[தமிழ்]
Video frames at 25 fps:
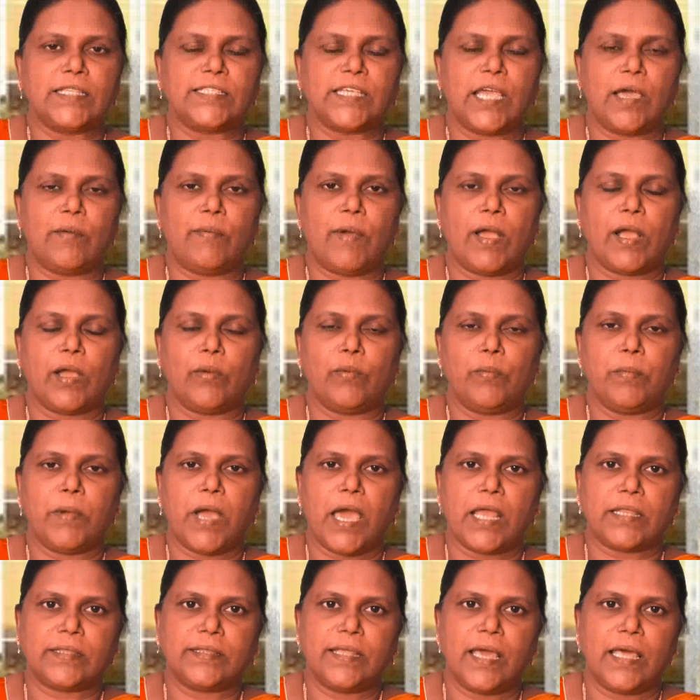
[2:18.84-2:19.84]
ராஜாவாகவும்
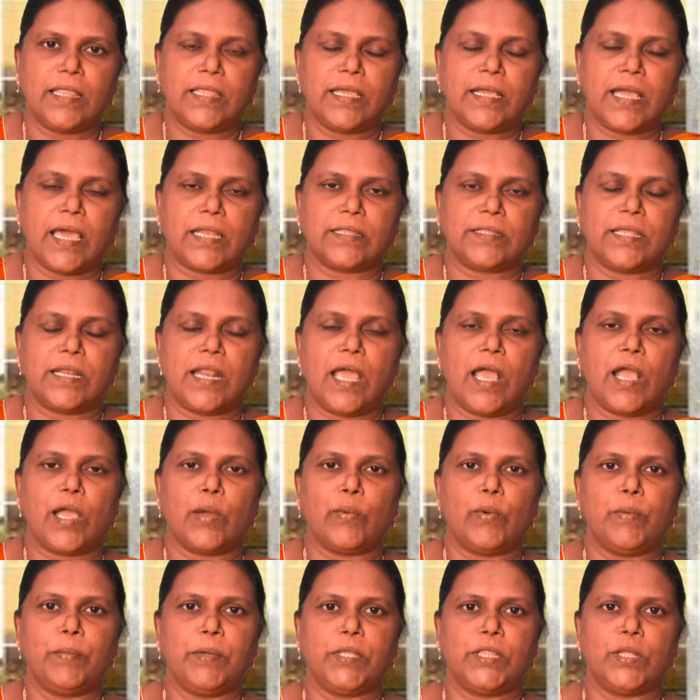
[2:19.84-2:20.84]
கர்த்தாதி
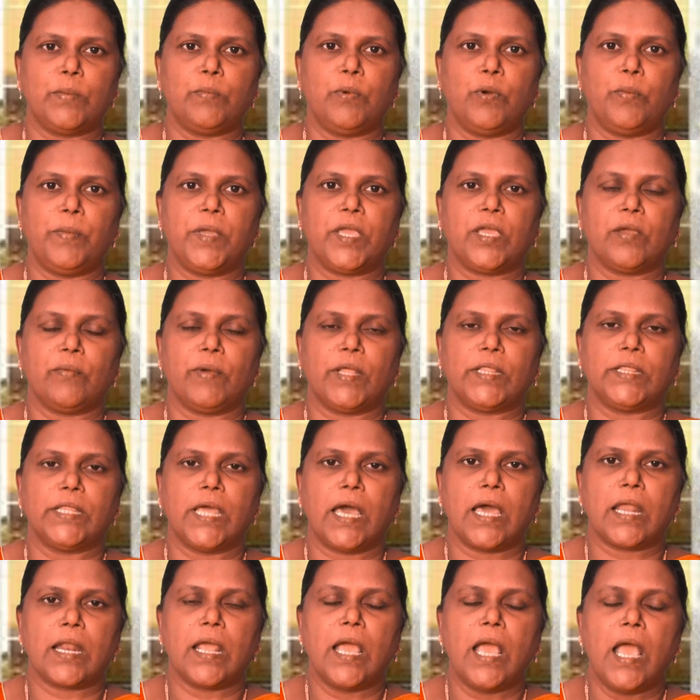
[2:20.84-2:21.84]
கர்த்தராகவும் இந்த பூமிக்கு
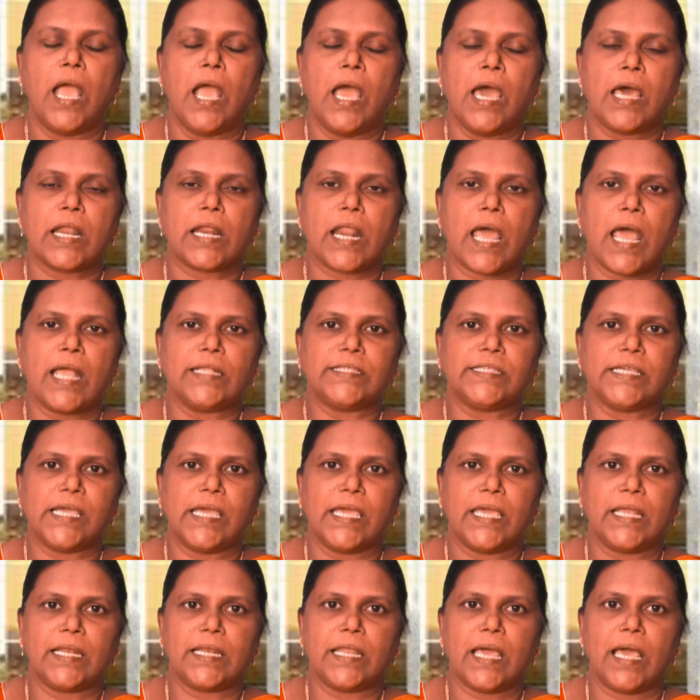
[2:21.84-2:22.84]
வந்தார் ராஜா
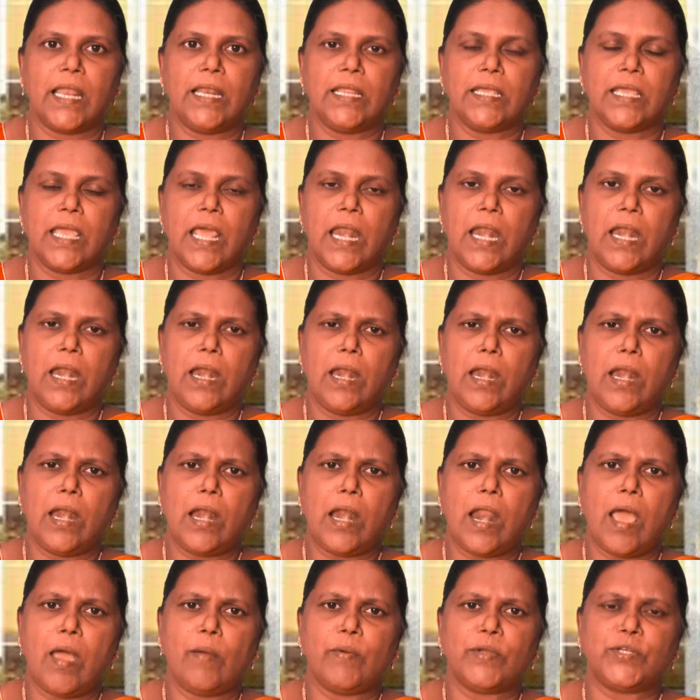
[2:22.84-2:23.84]
என்றால்
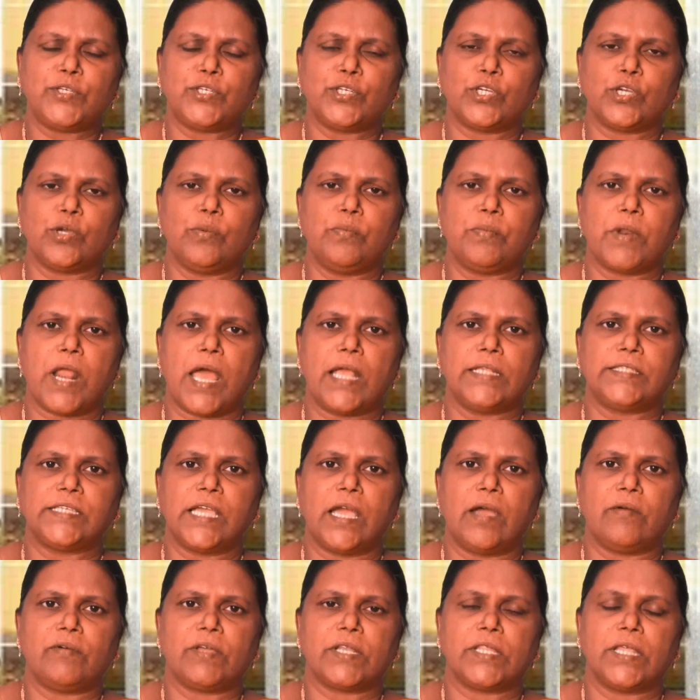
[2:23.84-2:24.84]
எல்லாவற்றுக்கும் ராஜா
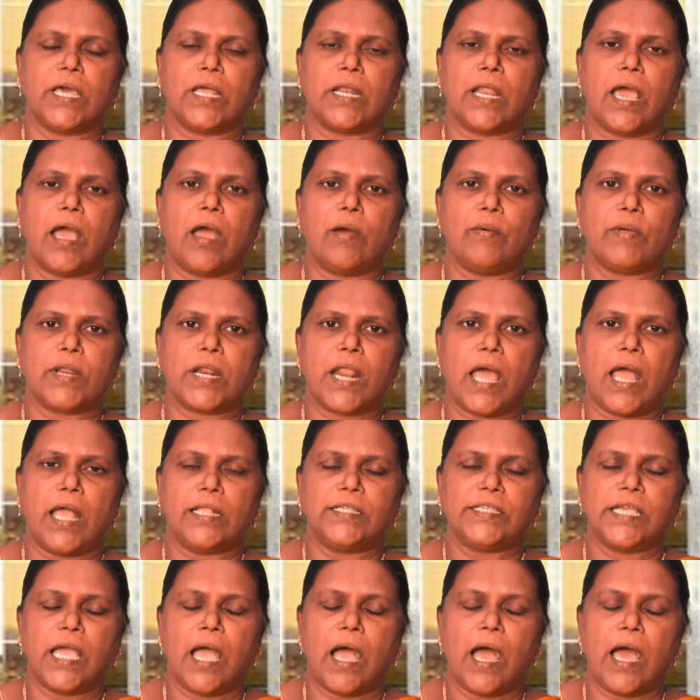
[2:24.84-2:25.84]
அவர் தான் அவர்
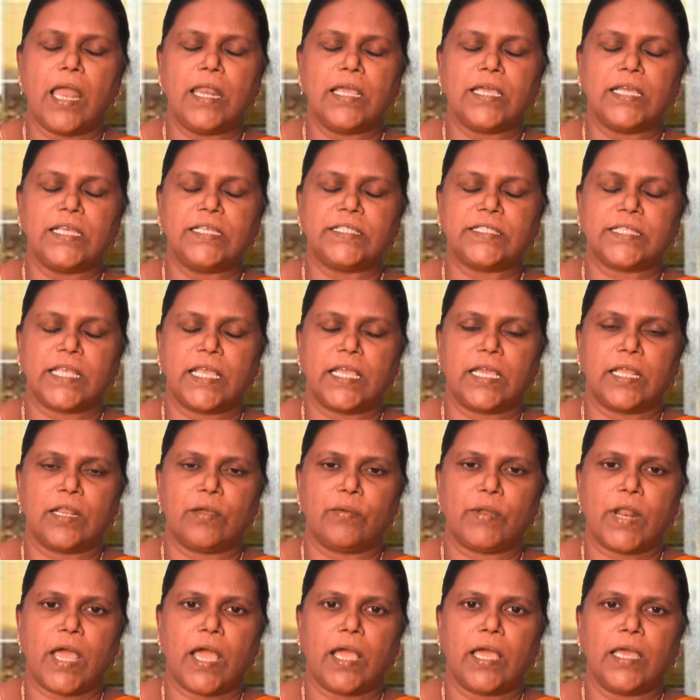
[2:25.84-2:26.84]
ராஜா ஆளுகை
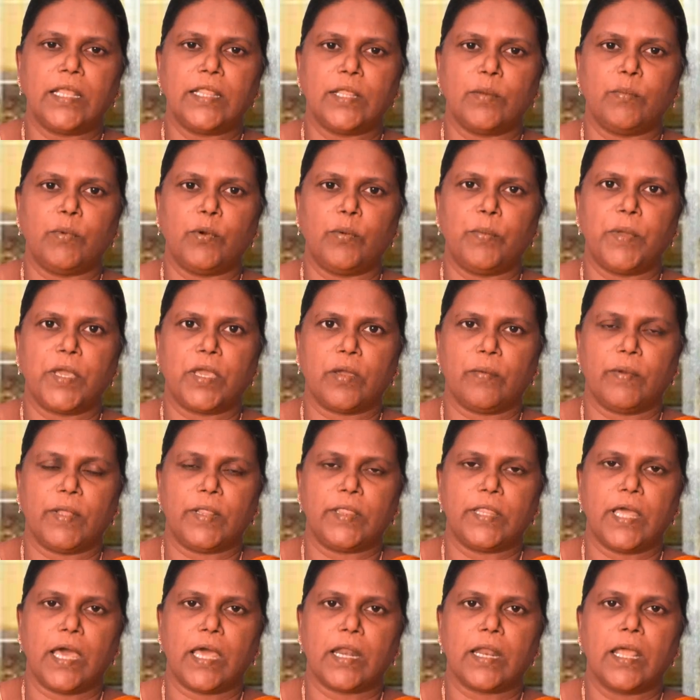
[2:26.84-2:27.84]
செய்கிறவராக இந்த பூமிக்கு
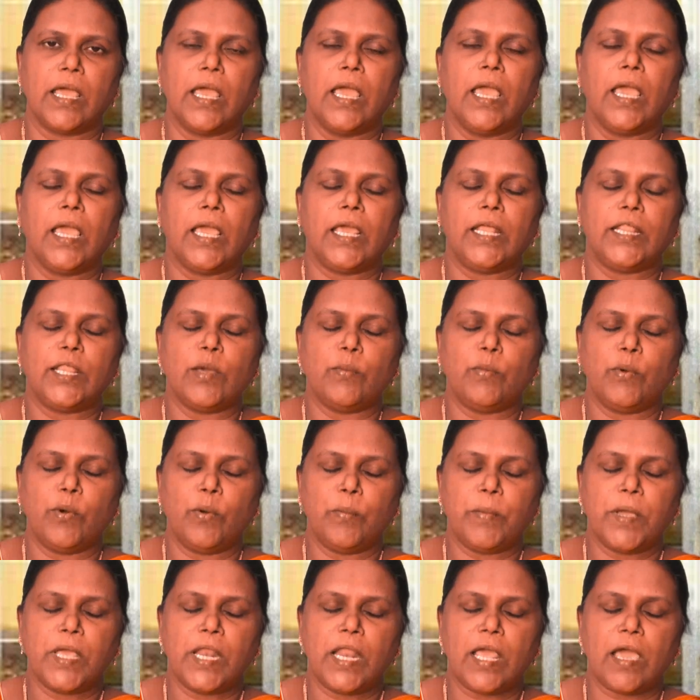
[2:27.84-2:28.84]
வந்தார் இந்த
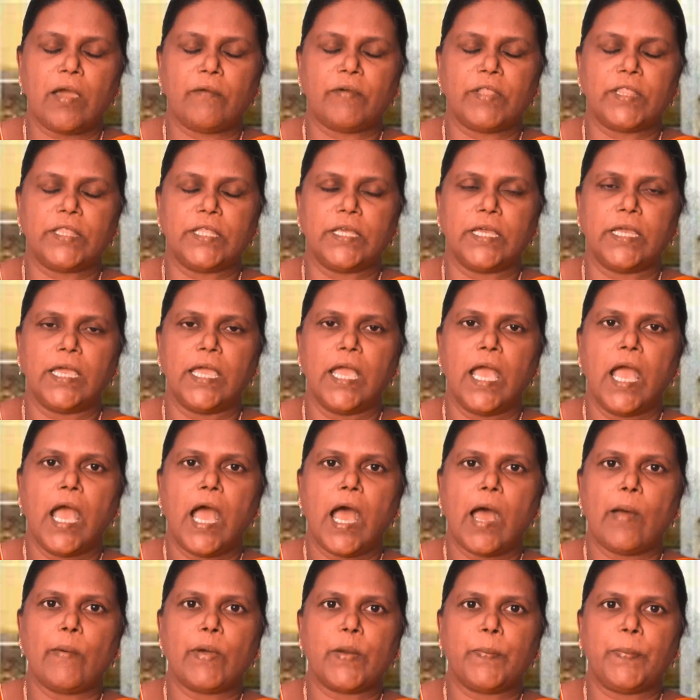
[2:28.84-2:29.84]
பூமியில வந்து
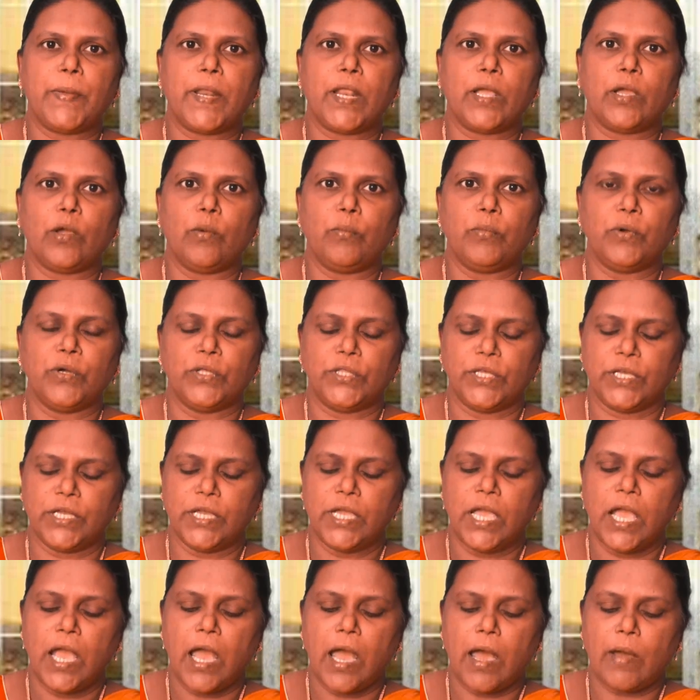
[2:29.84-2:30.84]
அவர் பிறக்கும் போது
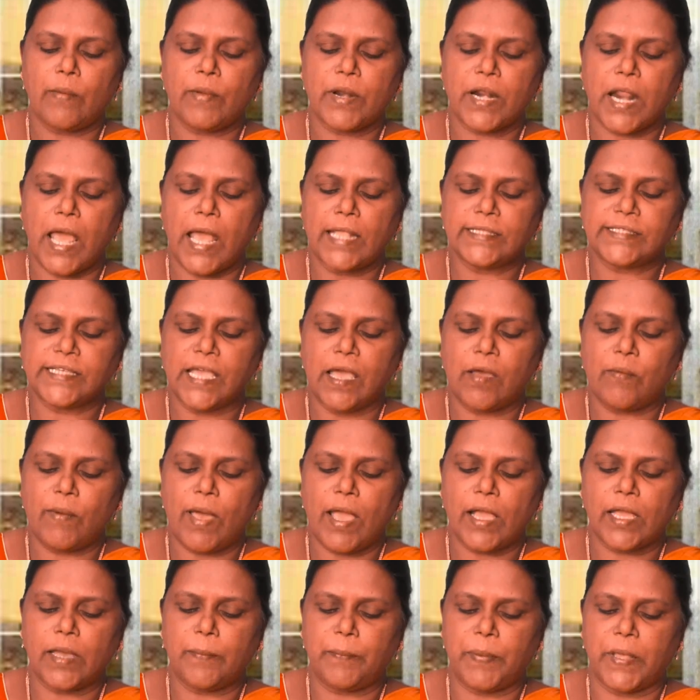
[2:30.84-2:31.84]
அவர்
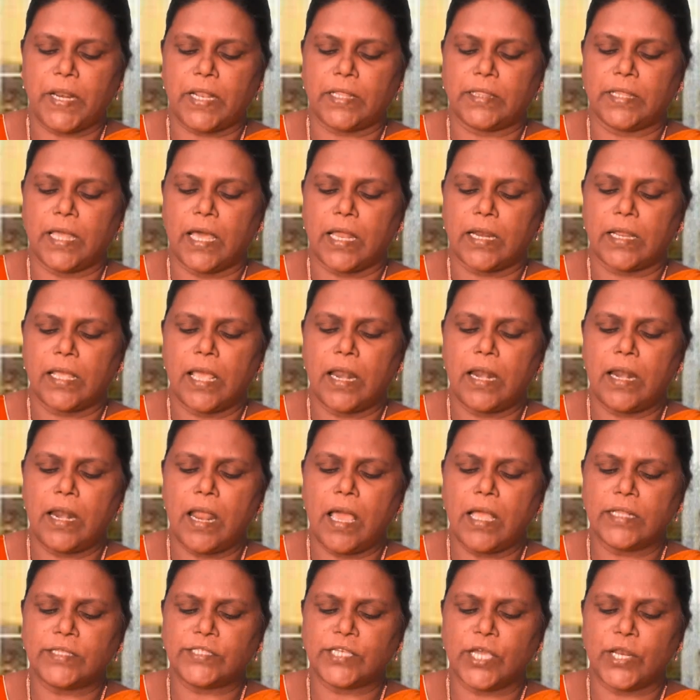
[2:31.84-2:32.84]
ராஜாவாக பிறந்தார்
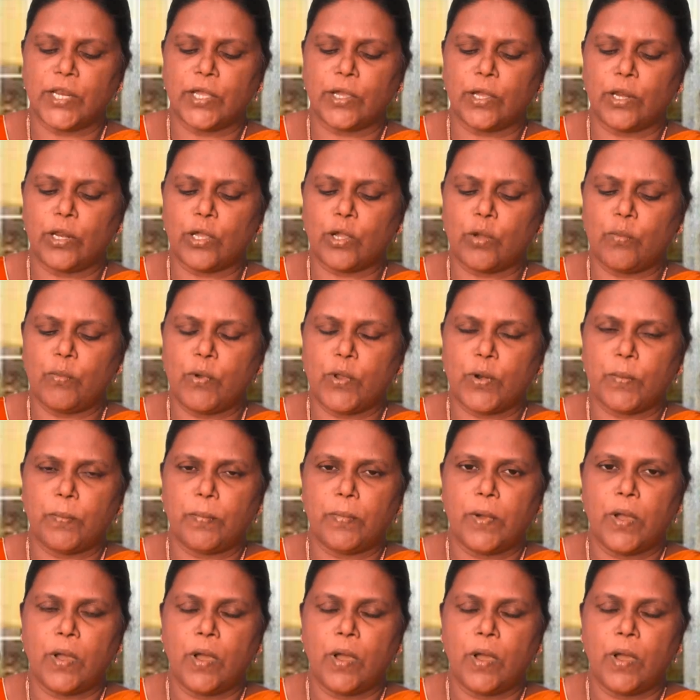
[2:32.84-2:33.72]
எல்லா ஜனங்களுக்கும் ஒரு